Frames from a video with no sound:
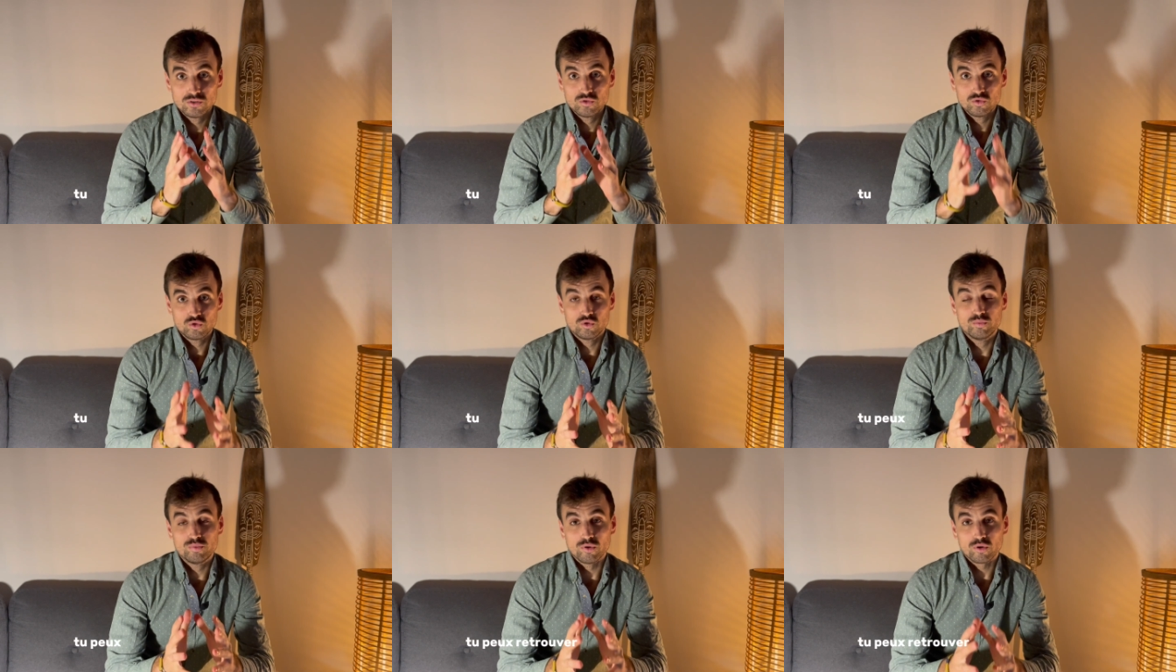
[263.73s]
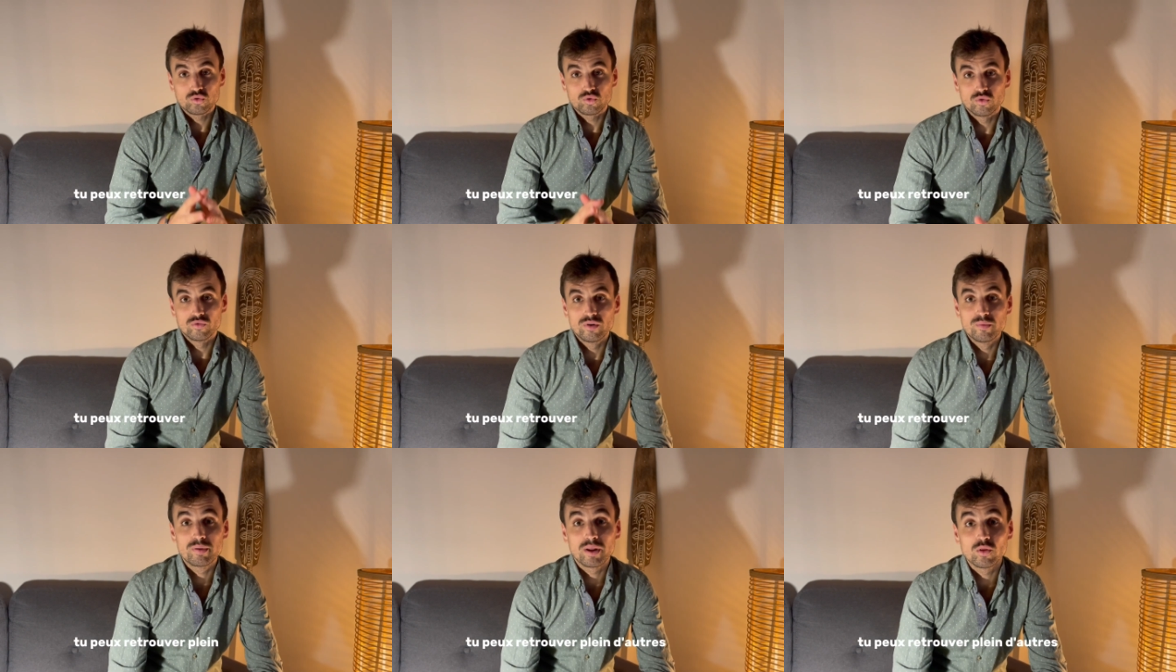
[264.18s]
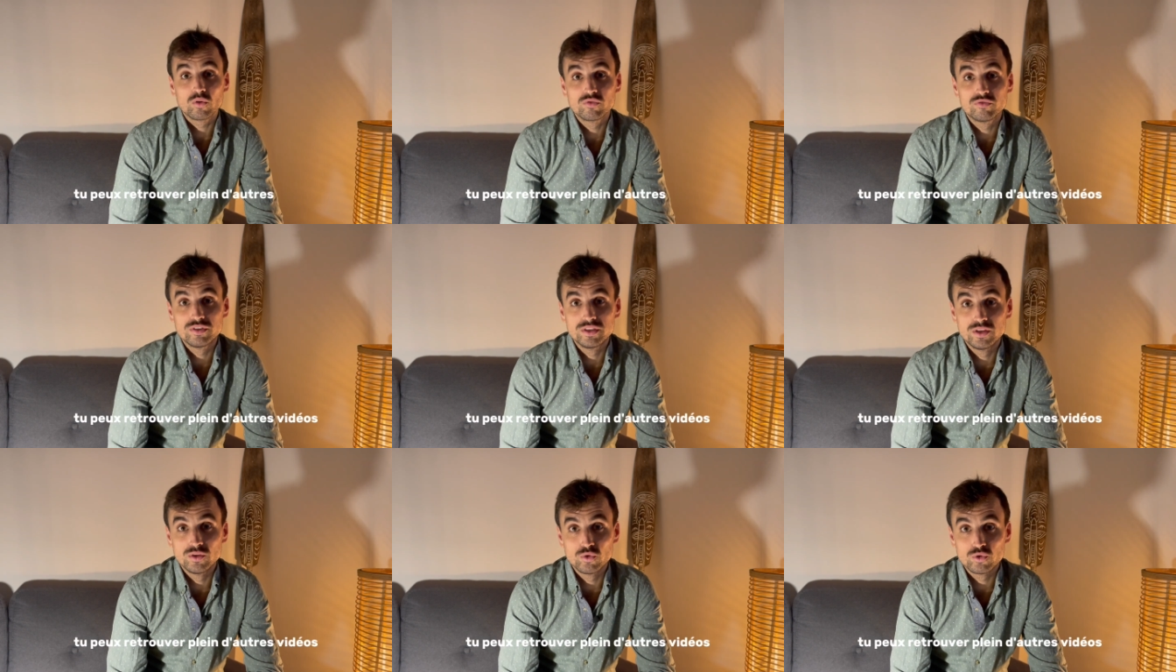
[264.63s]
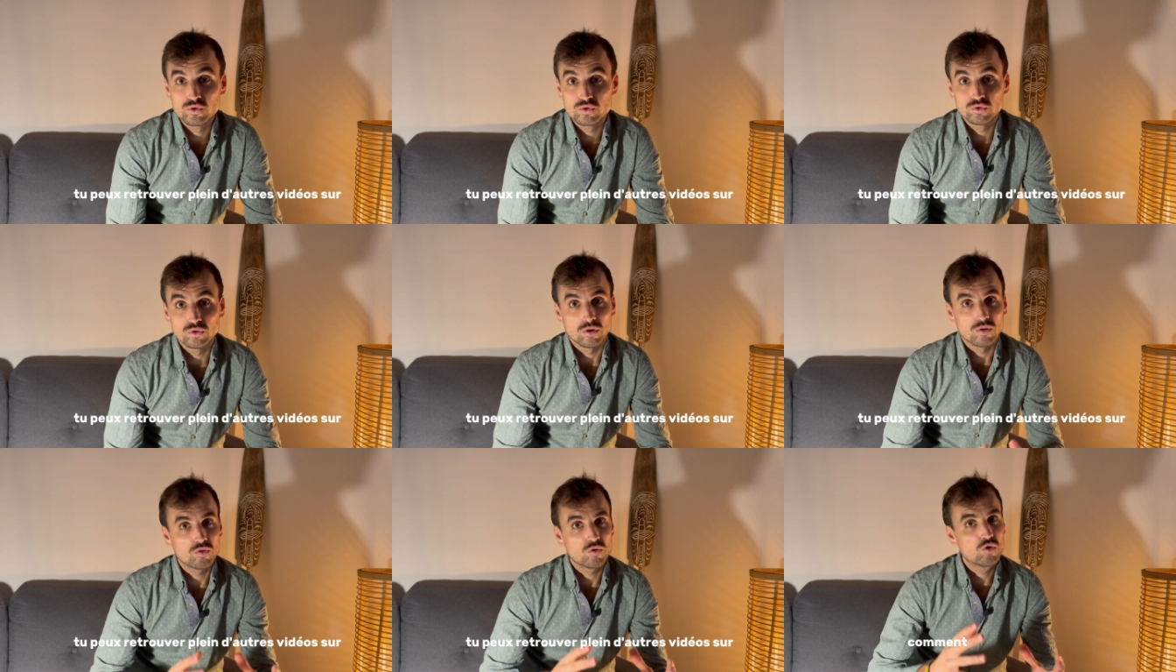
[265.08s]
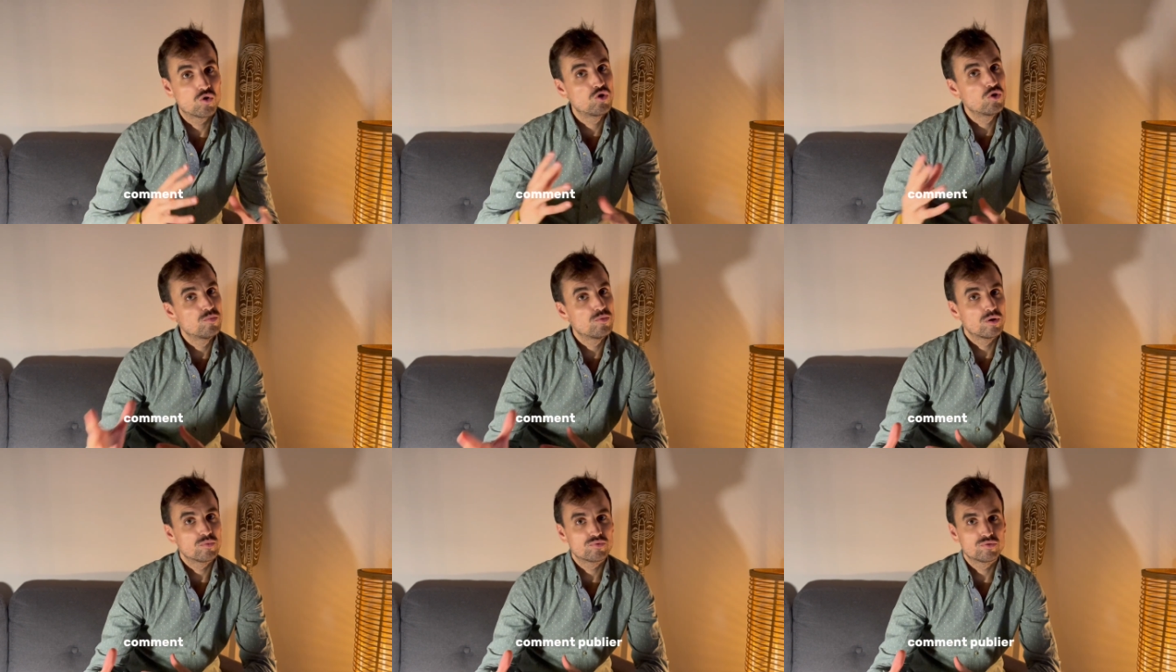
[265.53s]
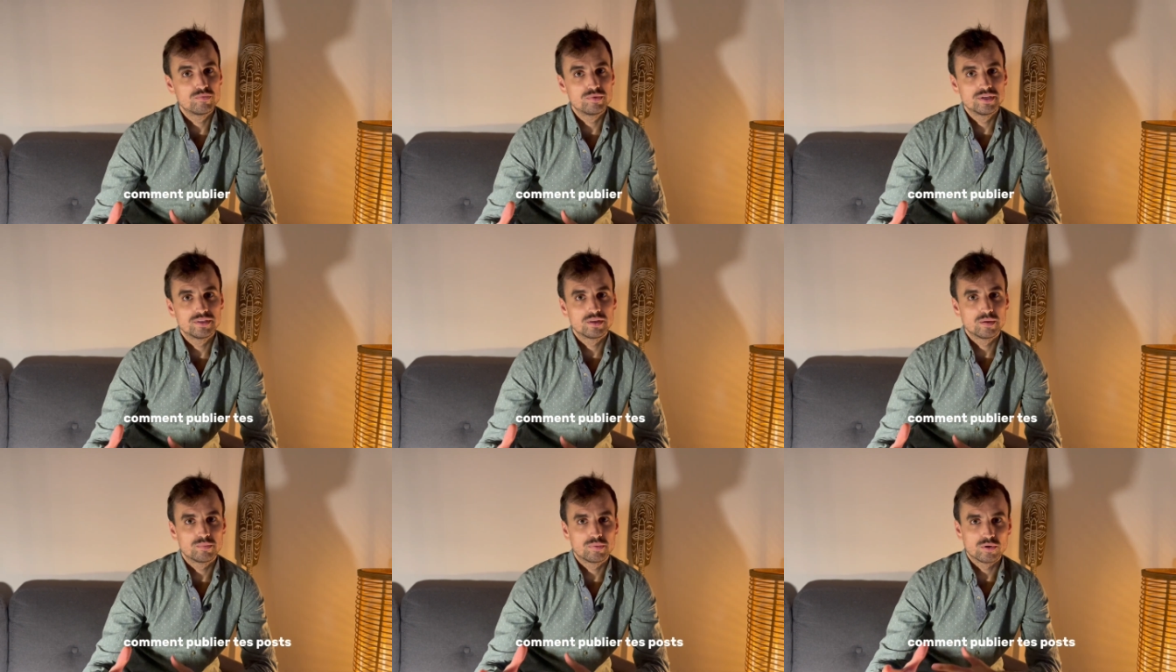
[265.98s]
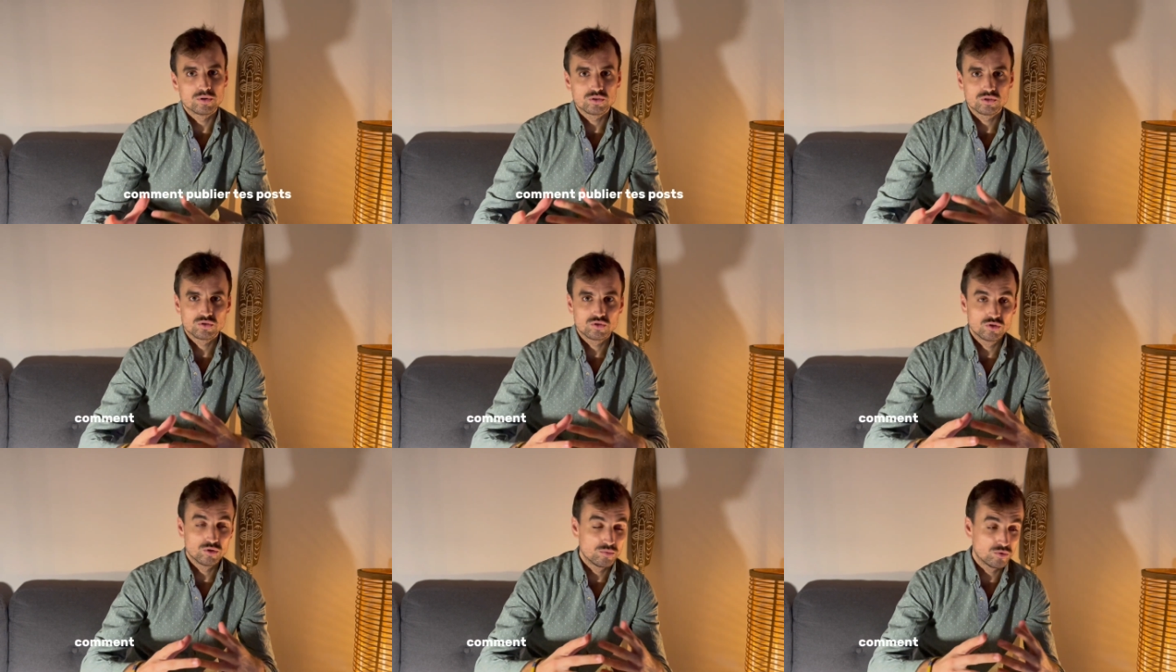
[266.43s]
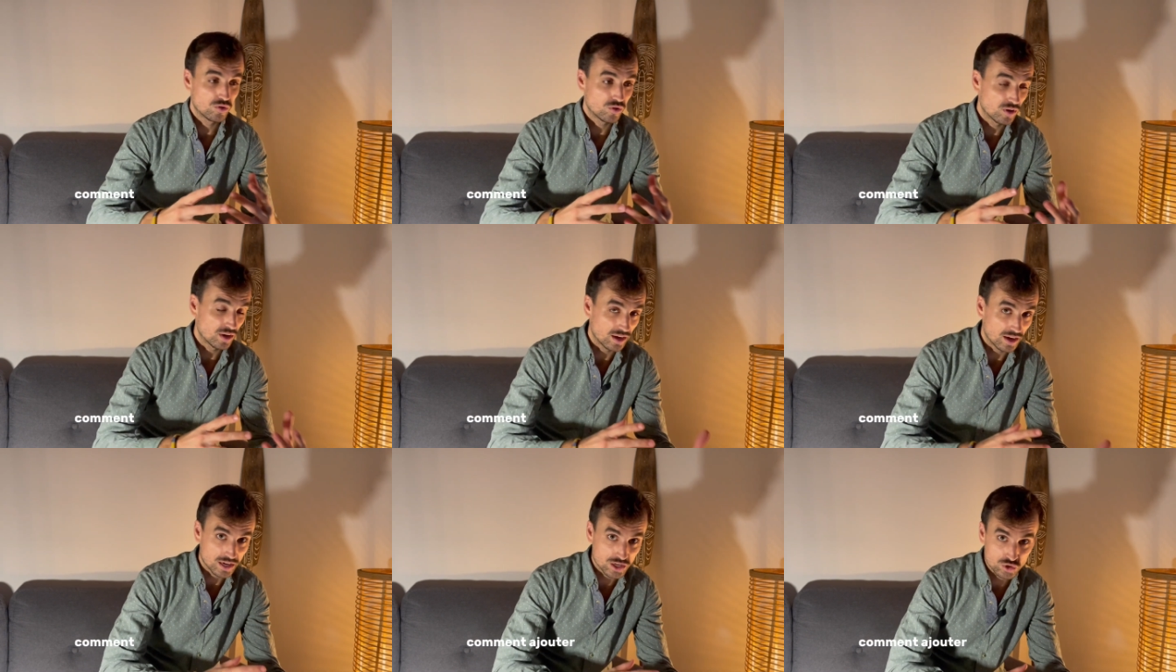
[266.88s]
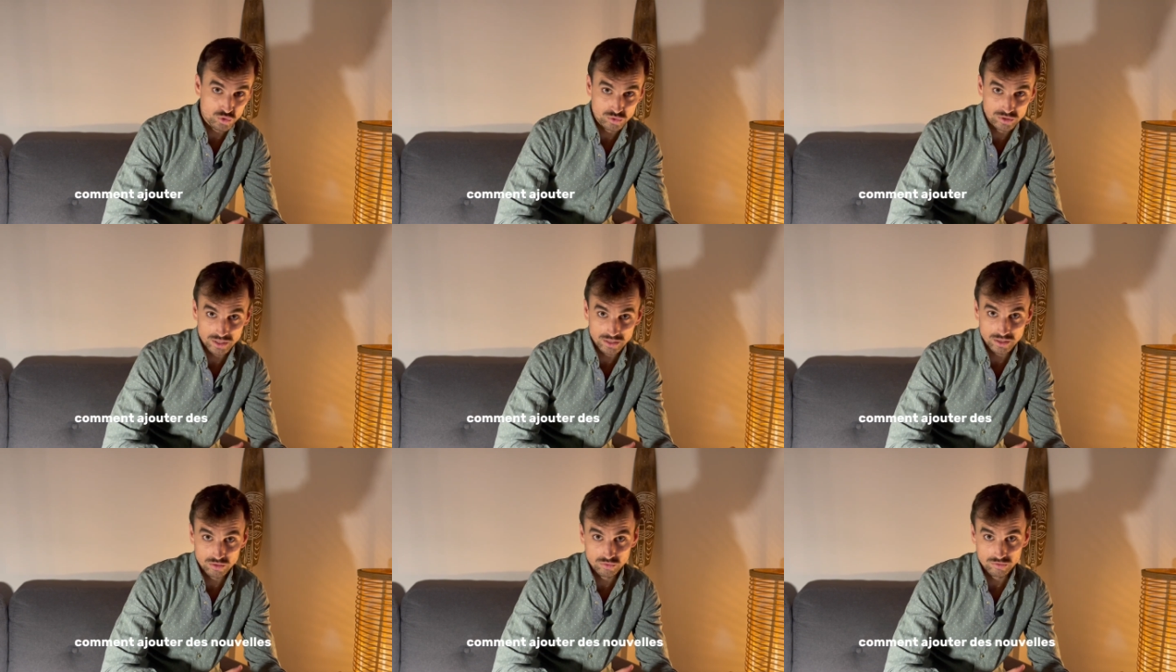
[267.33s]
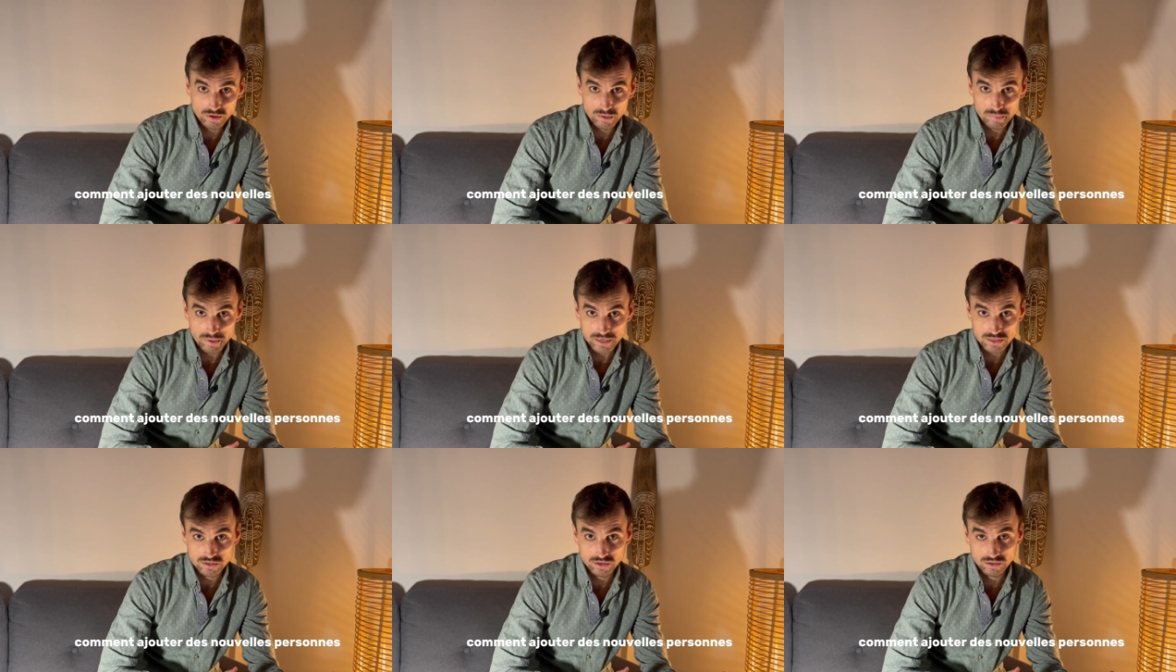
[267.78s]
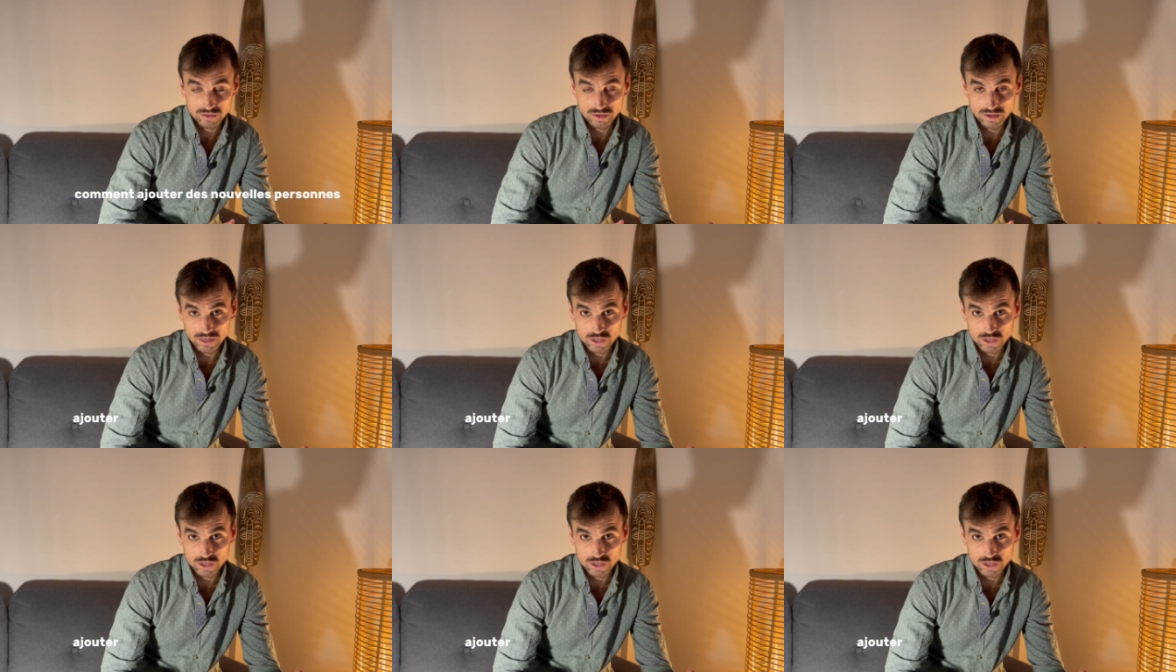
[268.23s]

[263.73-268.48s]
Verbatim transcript: Tu peux retrouver plein d'autres vidéos sur comment publier tes posts, comment ajouter des nouvelles personnes,